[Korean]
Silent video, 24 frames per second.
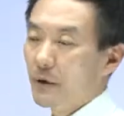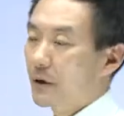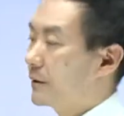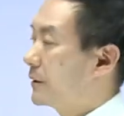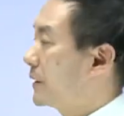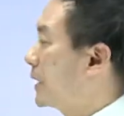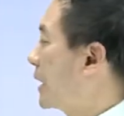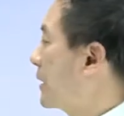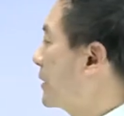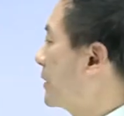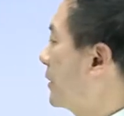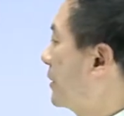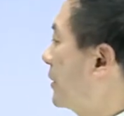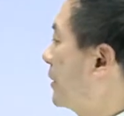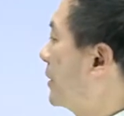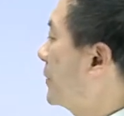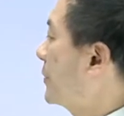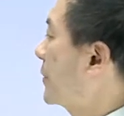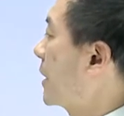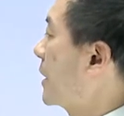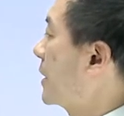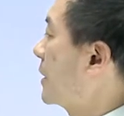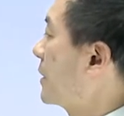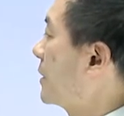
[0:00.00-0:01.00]
따라서
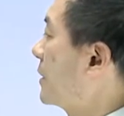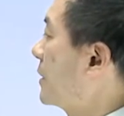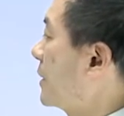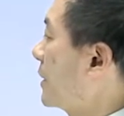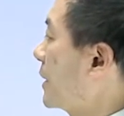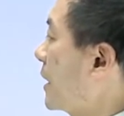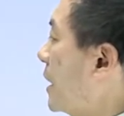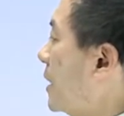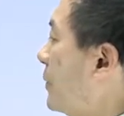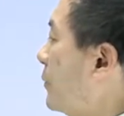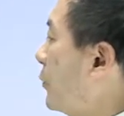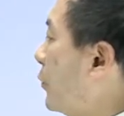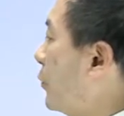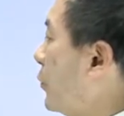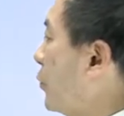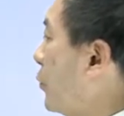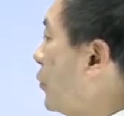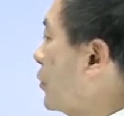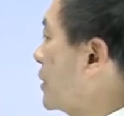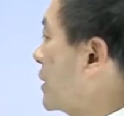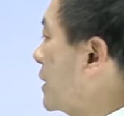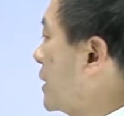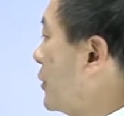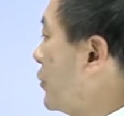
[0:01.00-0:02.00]
이게
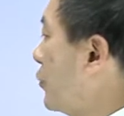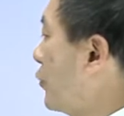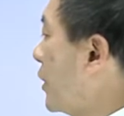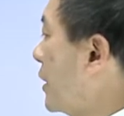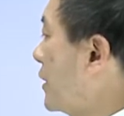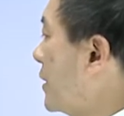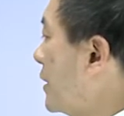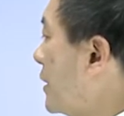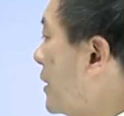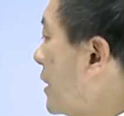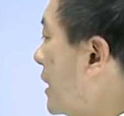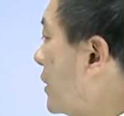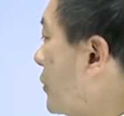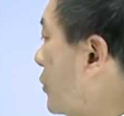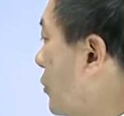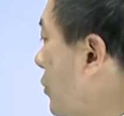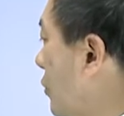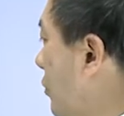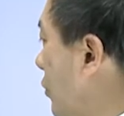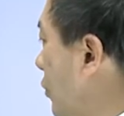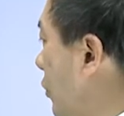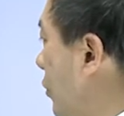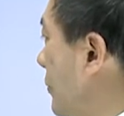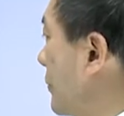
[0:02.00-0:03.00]
무효 취소가
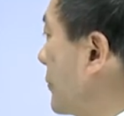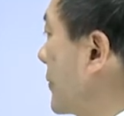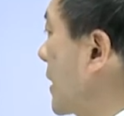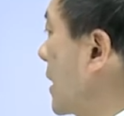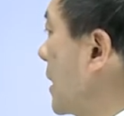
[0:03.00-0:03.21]
되더라도